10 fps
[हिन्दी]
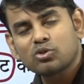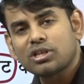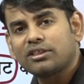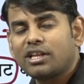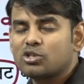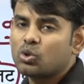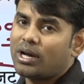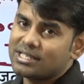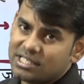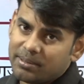तो
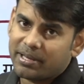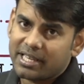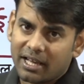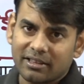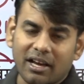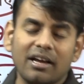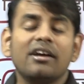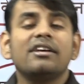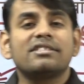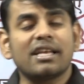1780 में किया था
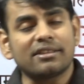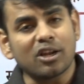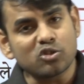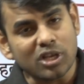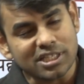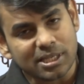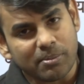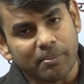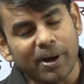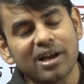1780
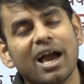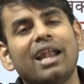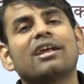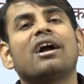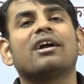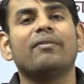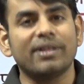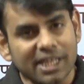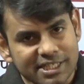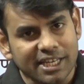में बंगाल का
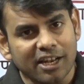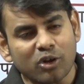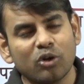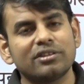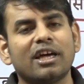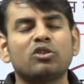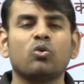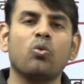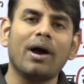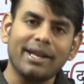गवर्नर जनरल कौन था तो
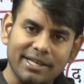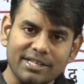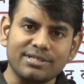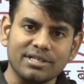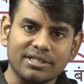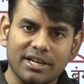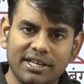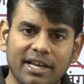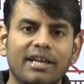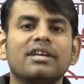वारेन हेस्टिंग था
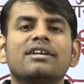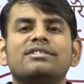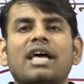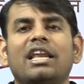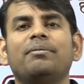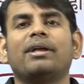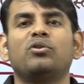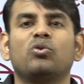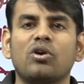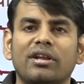ठीक है सारी
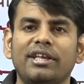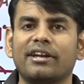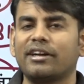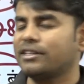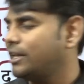बातों को क्लियर कट